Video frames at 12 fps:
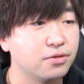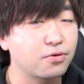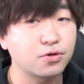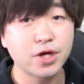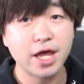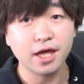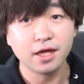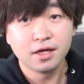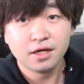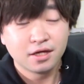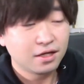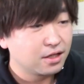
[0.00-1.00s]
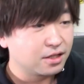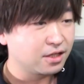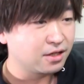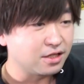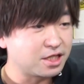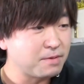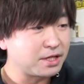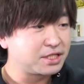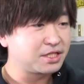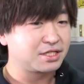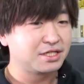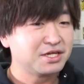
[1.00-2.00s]
予告編。いきま
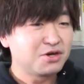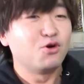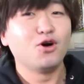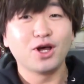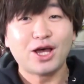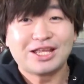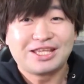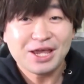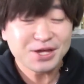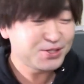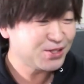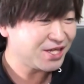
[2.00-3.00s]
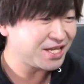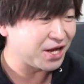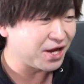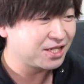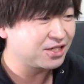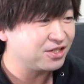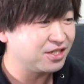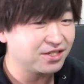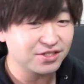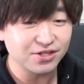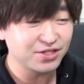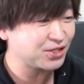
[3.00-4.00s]
す。うわー手震えてきた。いく、い
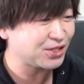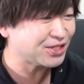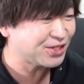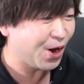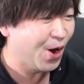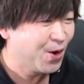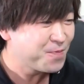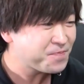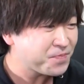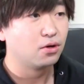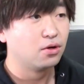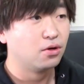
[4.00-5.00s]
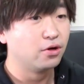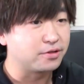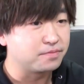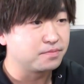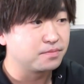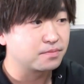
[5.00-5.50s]
くぞ、いくぞ、いくぞ。ほい。